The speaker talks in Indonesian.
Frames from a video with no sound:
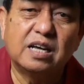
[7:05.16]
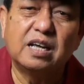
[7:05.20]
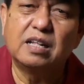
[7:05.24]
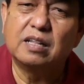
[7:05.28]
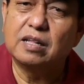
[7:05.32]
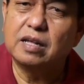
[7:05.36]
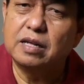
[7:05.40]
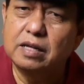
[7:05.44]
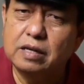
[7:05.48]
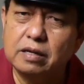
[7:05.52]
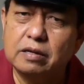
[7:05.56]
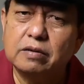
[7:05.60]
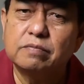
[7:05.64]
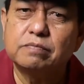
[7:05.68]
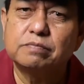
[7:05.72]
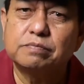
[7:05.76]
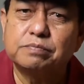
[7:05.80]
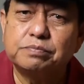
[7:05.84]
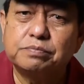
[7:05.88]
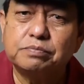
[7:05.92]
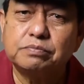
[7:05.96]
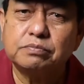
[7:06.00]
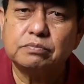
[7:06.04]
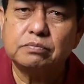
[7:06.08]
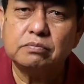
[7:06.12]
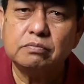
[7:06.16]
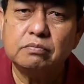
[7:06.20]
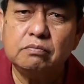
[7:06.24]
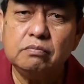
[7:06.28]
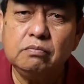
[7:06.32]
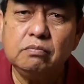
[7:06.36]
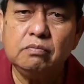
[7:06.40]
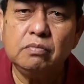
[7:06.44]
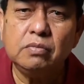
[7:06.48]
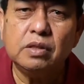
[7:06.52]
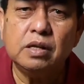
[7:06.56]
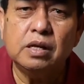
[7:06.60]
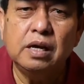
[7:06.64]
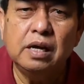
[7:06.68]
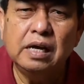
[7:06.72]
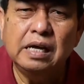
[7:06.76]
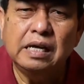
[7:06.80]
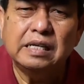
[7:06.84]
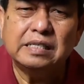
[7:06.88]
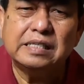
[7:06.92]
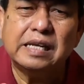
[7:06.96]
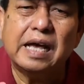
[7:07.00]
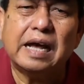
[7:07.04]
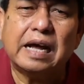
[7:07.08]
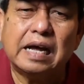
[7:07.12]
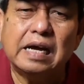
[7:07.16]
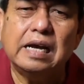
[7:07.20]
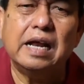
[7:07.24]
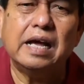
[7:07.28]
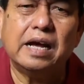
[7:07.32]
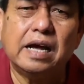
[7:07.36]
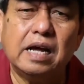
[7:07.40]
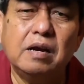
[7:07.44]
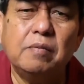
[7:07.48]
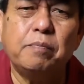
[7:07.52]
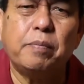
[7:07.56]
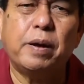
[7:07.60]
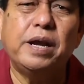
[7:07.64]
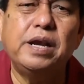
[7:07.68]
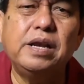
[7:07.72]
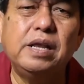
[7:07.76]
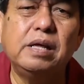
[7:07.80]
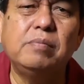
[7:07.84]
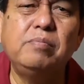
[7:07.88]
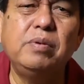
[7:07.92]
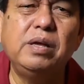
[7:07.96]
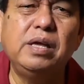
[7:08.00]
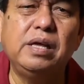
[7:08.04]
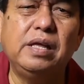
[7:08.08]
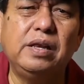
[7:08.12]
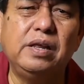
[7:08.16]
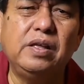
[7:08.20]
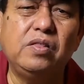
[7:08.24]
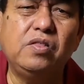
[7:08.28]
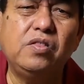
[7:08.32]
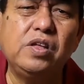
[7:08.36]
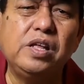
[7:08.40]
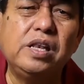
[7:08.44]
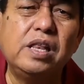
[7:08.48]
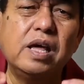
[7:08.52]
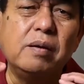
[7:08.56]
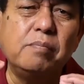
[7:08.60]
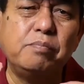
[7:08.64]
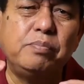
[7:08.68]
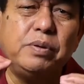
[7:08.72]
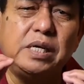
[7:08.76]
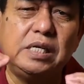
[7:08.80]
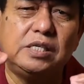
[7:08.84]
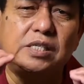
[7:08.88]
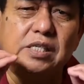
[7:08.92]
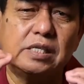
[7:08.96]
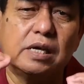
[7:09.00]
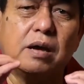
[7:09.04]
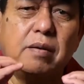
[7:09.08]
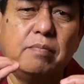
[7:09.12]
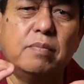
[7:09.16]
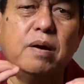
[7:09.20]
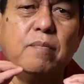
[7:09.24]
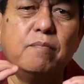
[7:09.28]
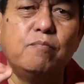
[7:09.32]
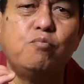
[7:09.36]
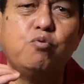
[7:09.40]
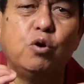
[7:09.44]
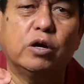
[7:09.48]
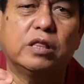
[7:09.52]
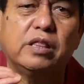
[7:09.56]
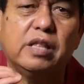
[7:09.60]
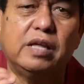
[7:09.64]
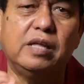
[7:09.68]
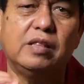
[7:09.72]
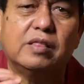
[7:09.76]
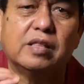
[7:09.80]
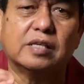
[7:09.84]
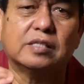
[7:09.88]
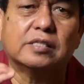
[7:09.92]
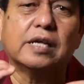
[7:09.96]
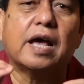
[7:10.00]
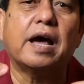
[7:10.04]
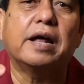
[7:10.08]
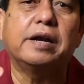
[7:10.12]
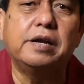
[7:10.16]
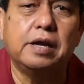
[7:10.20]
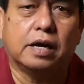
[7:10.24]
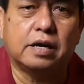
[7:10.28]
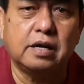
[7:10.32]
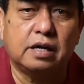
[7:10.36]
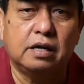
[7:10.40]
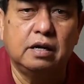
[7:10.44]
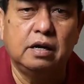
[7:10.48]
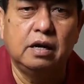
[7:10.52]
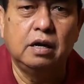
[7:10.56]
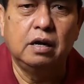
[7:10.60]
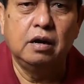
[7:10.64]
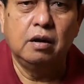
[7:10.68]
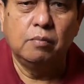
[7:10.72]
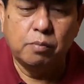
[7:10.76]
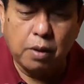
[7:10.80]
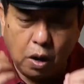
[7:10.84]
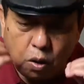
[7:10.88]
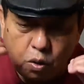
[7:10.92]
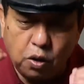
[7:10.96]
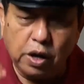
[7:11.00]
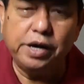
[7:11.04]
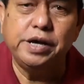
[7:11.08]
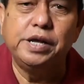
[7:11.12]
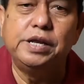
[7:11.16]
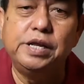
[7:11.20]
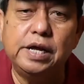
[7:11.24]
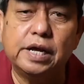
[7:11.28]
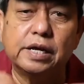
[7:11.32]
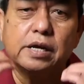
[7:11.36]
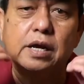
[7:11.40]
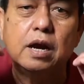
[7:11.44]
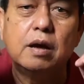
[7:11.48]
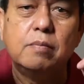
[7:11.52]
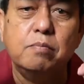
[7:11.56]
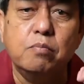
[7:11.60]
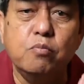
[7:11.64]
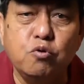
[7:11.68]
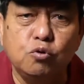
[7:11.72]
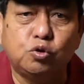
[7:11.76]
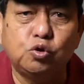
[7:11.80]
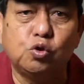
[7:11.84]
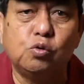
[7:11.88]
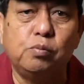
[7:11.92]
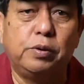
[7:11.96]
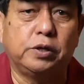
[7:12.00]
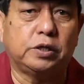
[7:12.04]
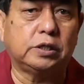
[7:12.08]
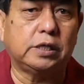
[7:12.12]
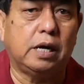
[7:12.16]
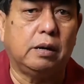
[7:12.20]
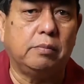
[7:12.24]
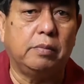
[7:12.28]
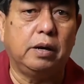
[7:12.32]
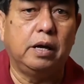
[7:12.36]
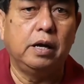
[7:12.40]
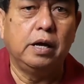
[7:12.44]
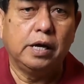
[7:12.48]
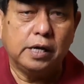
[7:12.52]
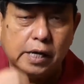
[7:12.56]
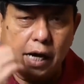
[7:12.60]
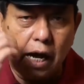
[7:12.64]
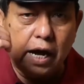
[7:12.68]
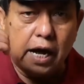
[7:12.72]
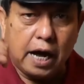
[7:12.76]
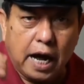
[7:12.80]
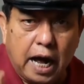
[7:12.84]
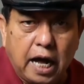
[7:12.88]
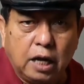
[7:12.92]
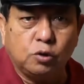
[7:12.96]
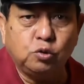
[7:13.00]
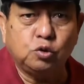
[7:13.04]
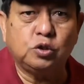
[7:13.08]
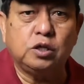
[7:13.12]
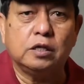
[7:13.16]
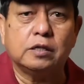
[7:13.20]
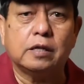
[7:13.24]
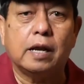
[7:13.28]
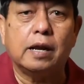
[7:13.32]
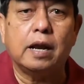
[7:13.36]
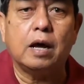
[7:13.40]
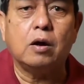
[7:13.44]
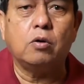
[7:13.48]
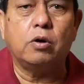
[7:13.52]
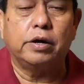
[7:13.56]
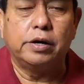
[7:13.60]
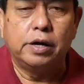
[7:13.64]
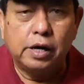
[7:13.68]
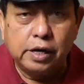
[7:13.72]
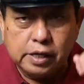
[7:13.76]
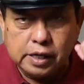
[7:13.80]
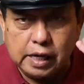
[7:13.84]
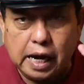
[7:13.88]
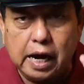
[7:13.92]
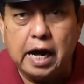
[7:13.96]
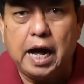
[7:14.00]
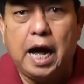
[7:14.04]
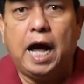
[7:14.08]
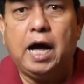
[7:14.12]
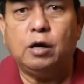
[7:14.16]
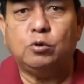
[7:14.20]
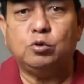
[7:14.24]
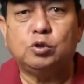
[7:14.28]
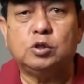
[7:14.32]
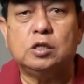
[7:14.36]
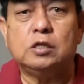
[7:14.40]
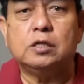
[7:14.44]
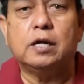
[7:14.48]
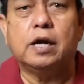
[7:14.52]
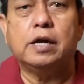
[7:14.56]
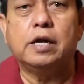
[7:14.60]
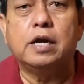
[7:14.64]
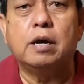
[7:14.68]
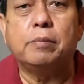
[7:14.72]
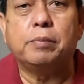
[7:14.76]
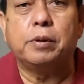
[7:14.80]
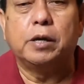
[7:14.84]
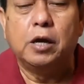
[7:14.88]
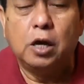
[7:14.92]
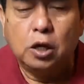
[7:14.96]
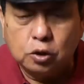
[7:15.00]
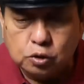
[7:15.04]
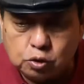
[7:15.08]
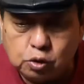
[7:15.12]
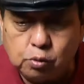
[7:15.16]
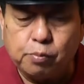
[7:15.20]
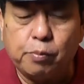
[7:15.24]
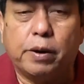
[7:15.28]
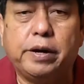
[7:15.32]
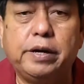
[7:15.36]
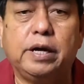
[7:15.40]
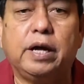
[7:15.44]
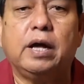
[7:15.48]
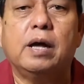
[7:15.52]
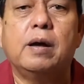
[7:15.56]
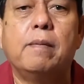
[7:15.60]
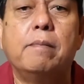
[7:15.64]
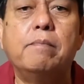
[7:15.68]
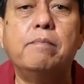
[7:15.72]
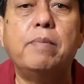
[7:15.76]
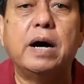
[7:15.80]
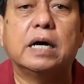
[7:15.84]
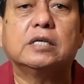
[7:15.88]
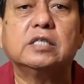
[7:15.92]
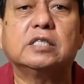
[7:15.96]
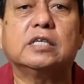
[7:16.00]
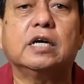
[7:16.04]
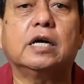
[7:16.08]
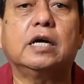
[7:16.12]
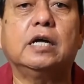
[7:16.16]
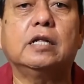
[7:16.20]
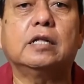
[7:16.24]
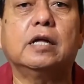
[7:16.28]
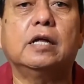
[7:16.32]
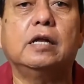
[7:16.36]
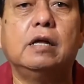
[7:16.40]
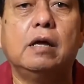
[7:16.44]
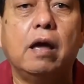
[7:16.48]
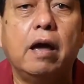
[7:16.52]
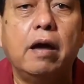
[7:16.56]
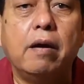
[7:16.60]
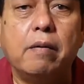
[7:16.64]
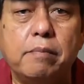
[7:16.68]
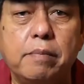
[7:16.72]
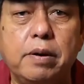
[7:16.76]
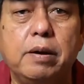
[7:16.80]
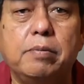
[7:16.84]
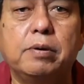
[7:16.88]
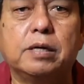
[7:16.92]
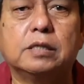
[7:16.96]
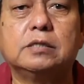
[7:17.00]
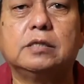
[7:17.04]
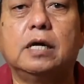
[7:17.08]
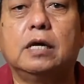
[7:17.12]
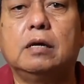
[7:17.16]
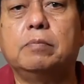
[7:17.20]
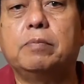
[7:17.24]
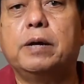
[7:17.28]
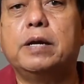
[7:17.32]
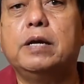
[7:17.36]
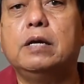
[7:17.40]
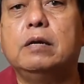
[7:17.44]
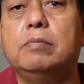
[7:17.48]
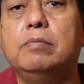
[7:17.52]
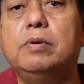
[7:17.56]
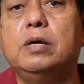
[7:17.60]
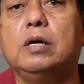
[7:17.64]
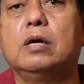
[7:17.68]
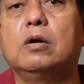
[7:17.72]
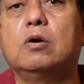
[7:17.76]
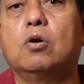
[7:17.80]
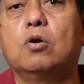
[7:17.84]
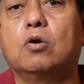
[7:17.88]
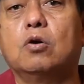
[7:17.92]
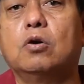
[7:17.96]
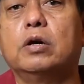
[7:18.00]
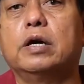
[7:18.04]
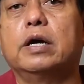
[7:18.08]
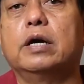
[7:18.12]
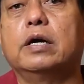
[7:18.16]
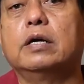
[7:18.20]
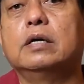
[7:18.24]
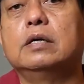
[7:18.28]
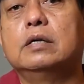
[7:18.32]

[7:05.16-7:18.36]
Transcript: kita ini? Seakan-akan pandemi ini tidak bisa membuat kita sadar bahwa ini adalah musuh bersama yang harus kita lawan, yang harus kita hadapi supaya bangsa kita ini bebas dari pandemi corona